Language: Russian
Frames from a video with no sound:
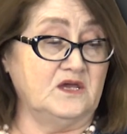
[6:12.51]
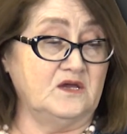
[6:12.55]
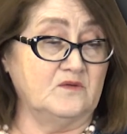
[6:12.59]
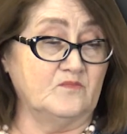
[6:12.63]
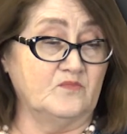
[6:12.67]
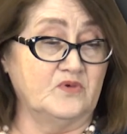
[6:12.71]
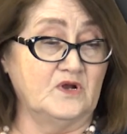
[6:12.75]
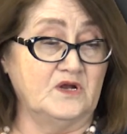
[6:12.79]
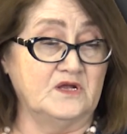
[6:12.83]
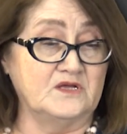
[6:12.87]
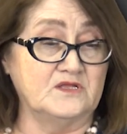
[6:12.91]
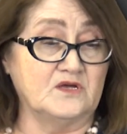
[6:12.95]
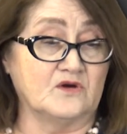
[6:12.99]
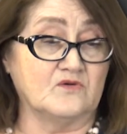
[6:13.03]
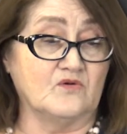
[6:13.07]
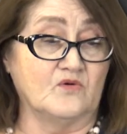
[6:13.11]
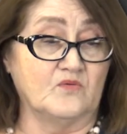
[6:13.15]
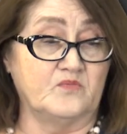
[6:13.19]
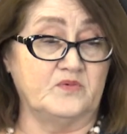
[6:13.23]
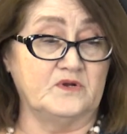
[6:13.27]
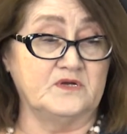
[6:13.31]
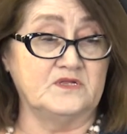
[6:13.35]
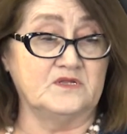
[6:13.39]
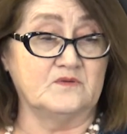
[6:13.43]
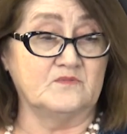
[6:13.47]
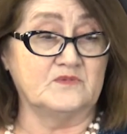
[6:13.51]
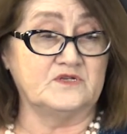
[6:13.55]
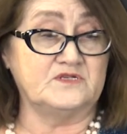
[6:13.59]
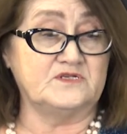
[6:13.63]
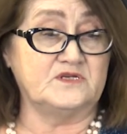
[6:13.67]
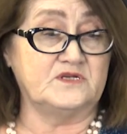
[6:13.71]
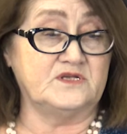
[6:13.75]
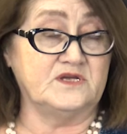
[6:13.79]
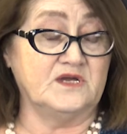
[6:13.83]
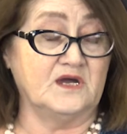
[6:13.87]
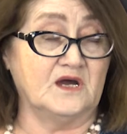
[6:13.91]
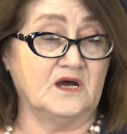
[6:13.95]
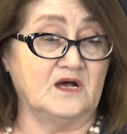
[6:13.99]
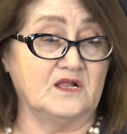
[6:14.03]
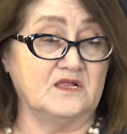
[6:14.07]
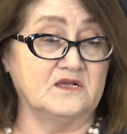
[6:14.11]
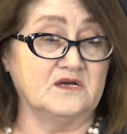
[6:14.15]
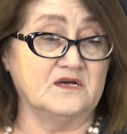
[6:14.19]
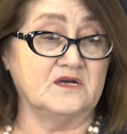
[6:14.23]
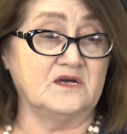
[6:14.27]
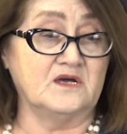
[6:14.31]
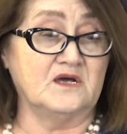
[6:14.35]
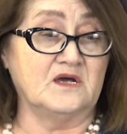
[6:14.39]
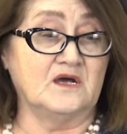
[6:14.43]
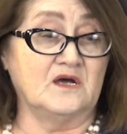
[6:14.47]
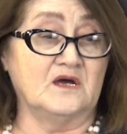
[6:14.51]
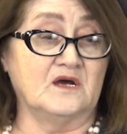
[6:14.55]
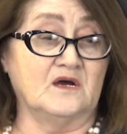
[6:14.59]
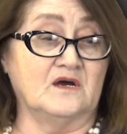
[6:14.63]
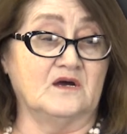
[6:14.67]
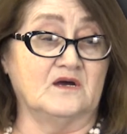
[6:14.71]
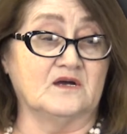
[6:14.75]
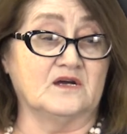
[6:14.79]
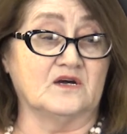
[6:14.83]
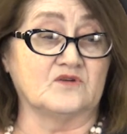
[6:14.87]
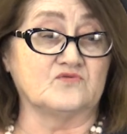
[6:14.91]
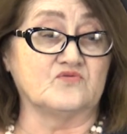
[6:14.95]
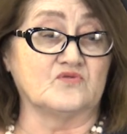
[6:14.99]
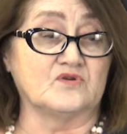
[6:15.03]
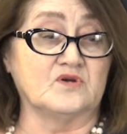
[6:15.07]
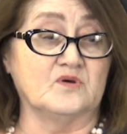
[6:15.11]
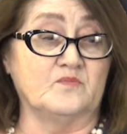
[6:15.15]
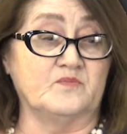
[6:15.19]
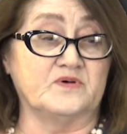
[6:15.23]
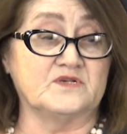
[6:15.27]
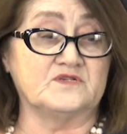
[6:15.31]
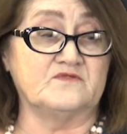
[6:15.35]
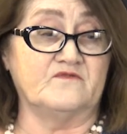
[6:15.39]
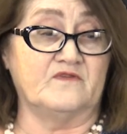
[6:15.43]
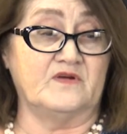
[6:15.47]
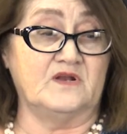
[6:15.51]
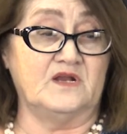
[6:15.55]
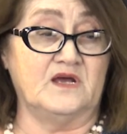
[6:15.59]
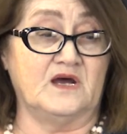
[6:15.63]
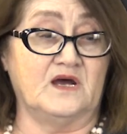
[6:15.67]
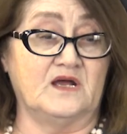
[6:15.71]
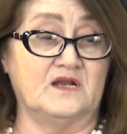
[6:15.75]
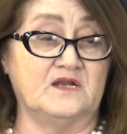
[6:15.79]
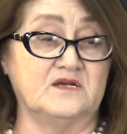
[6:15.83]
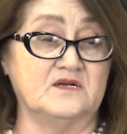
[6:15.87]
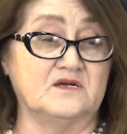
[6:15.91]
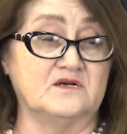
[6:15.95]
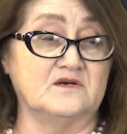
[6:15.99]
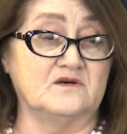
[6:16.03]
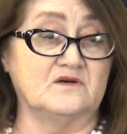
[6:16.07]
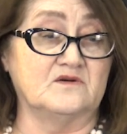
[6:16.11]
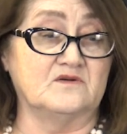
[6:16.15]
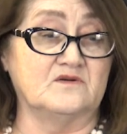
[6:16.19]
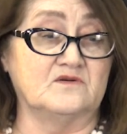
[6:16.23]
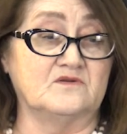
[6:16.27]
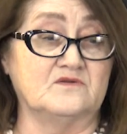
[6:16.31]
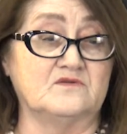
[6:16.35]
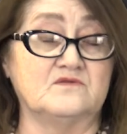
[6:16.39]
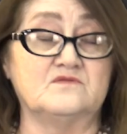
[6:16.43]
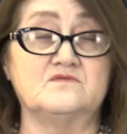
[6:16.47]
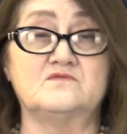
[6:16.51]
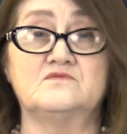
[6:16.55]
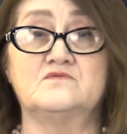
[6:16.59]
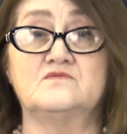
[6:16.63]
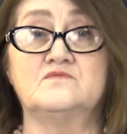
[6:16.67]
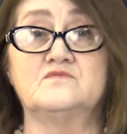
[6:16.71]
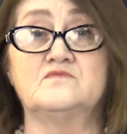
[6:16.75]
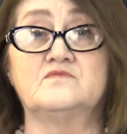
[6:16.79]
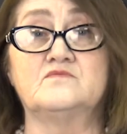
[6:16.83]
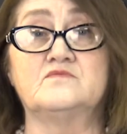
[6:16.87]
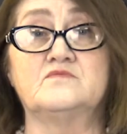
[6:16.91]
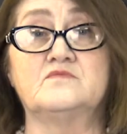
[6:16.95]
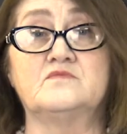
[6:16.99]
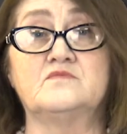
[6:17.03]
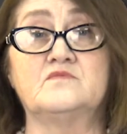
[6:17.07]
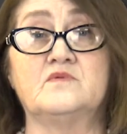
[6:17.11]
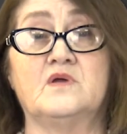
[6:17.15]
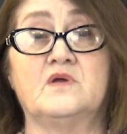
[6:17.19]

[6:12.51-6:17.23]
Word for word: И были накоплены материалы, которые позволяли э,